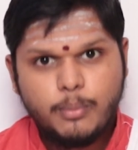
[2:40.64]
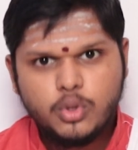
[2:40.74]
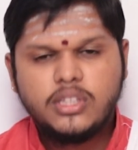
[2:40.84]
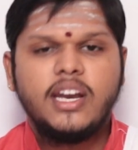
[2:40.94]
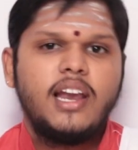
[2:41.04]

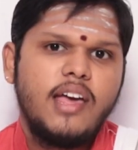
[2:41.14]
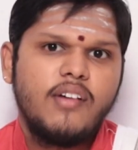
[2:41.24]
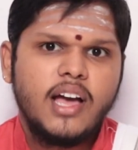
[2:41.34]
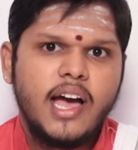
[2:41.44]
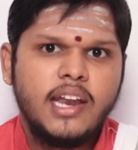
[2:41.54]
పొద్దున
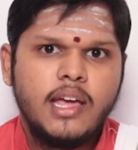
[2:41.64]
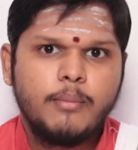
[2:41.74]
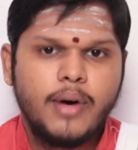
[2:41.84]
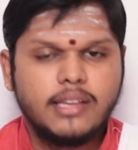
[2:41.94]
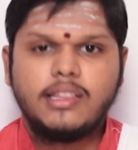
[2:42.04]
లేవంగానే
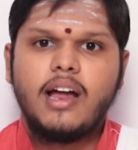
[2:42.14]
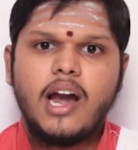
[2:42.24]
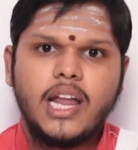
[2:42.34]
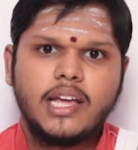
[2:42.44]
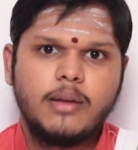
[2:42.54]
భర్త
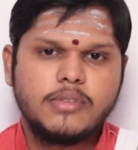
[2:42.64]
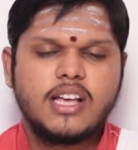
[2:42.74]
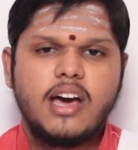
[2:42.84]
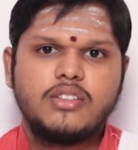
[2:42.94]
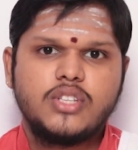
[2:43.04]
కాళ్ళకి
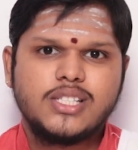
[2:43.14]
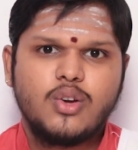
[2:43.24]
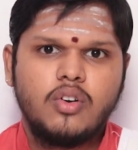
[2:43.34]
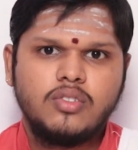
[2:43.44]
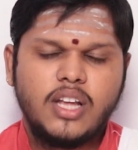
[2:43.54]
నమస్కారం
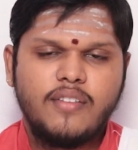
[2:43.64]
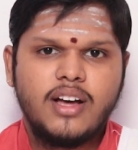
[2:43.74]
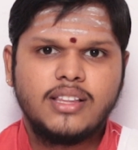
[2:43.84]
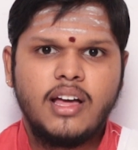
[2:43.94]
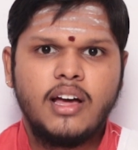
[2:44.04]
చేసుకోవడం
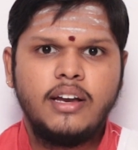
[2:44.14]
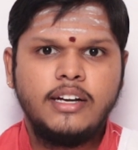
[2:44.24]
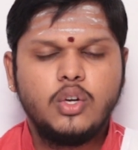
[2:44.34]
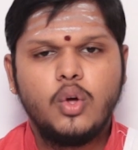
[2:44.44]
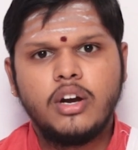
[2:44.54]
తర్వాత
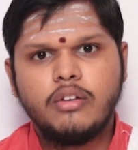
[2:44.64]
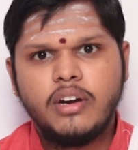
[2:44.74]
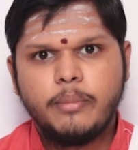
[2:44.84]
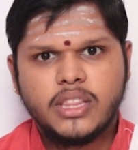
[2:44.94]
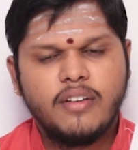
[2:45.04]
ఇంట్లో
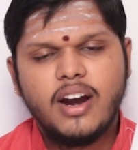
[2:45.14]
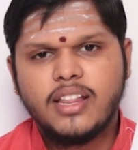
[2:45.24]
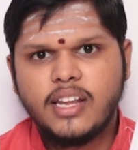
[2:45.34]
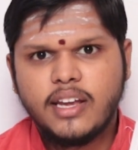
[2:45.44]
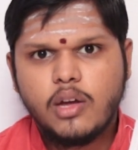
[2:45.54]
ఉన్నటువంటి
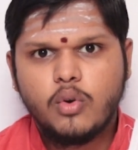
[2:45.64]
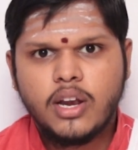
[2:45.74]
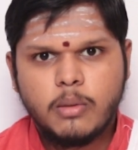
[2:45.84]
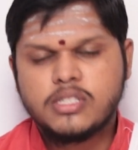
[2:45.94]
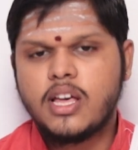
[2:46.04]
పెద్దవాళ్ళందరికీ కూడా
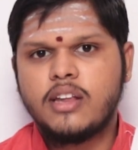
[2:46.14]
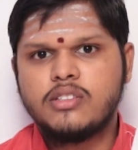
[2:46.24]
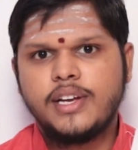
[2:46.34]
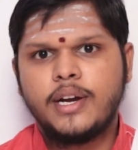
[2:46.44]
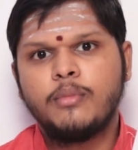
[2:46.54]
నమస్కారం
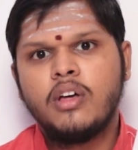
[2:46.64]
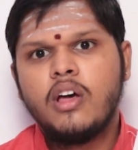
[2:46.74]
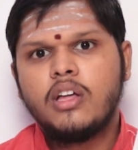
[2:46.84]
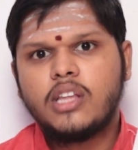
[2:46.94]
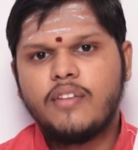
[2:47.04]
చేయడం
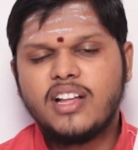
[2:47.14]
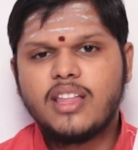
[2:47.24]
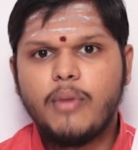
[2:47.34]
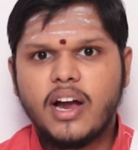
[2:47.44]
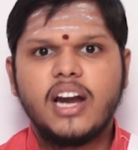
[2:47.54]

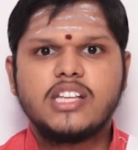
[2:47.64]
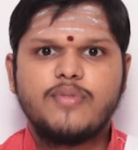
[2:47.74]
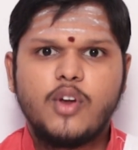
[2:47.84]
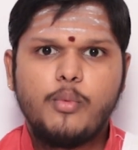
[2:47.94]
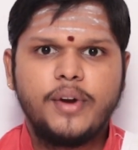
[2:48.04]
తర్వాత మంగళ
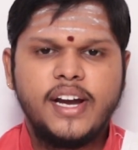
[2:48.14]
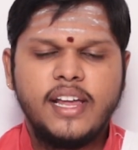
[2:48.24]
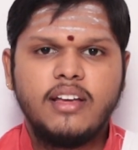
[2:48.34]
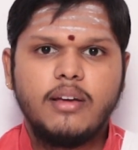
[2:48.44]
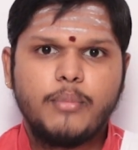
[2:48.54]

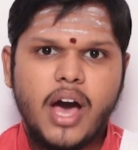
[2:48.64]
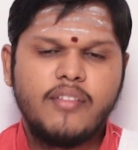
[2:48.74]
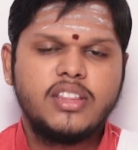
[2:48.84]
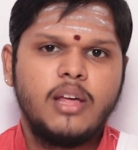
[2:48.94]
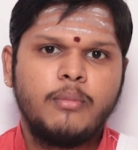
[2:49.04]
స్వరూపిణి
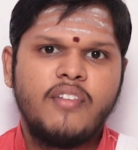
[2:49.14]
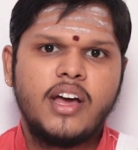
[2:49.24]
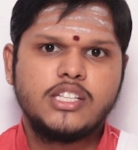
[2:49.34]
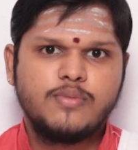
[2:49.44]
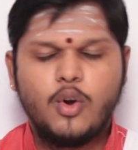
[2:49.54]
పార్వతి
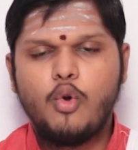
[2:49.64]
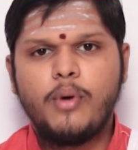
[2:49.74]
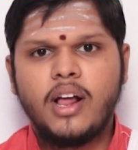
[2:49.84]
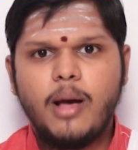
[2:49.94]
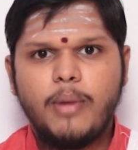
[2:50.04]
అమ్మవారి
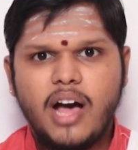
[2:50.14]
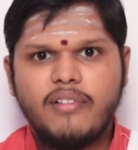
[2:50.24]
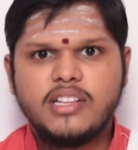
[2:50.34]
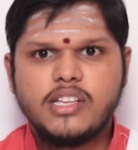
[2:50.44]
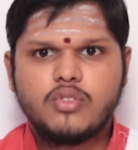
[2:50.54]
స్వరూపంగా
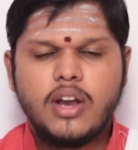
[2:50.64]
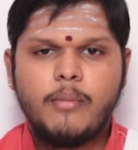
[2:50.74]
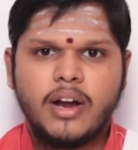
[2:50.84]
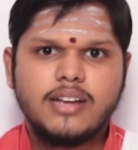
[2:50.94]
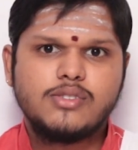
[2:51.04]
భావన చేసుకుని ఆ
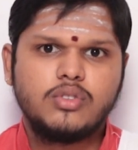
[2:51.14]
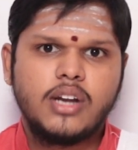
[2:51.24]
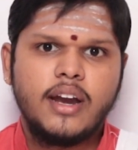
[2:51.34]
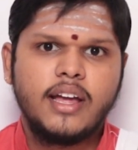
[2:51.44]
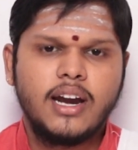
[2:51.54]

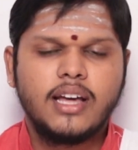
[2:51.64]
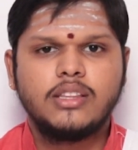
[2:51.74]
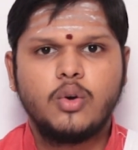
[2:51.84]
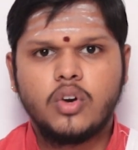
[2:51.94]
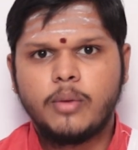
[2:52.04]
మంగళసూత్రాన్ని
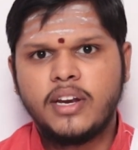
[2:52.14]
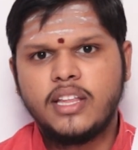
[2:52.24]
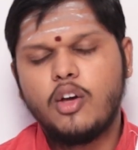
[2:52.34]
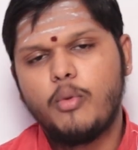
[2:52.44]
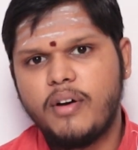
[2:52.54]
కళ్ళగద్దుకోవడం
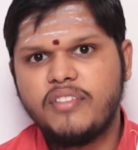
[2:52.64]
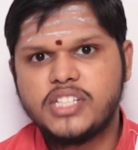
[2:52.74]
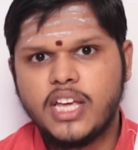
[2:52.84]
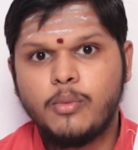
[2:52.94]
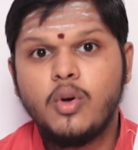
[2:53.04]
అనేది గొప్ప
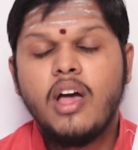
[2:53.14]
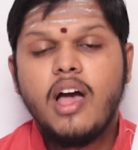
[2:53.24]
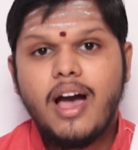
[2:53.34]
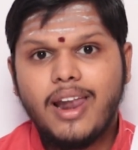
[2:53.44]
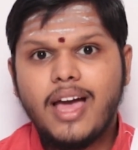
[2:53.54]
విషయం
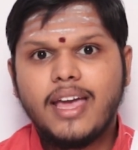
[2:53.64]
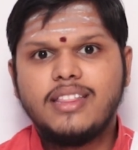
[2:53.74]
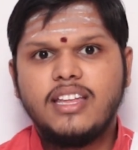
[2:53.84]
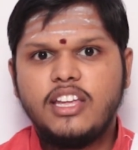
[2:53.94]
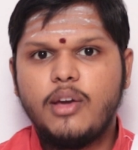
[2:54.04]
అలాగే
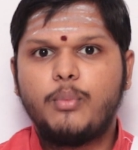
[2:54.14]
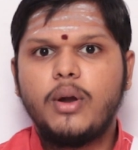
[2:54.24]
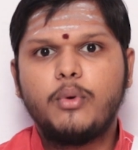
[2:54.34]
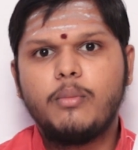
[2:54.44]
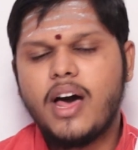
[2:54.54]
దీన్ని
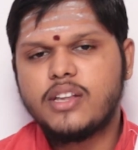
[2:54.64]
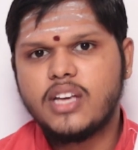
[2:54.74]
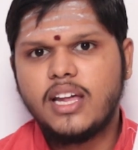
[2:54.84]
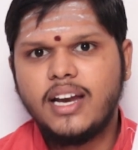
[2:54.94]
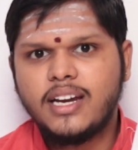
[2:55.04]
ఎప్పుడెప్పుడు
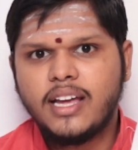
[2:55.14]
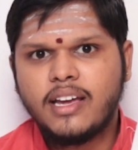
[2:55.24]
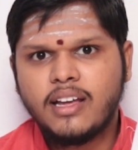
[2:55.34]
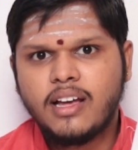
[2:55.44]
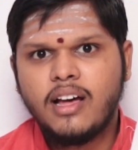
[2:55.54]
మార్చాలి అంటే
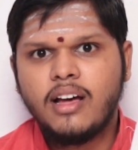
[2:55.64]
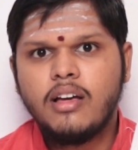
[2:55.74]
కనుక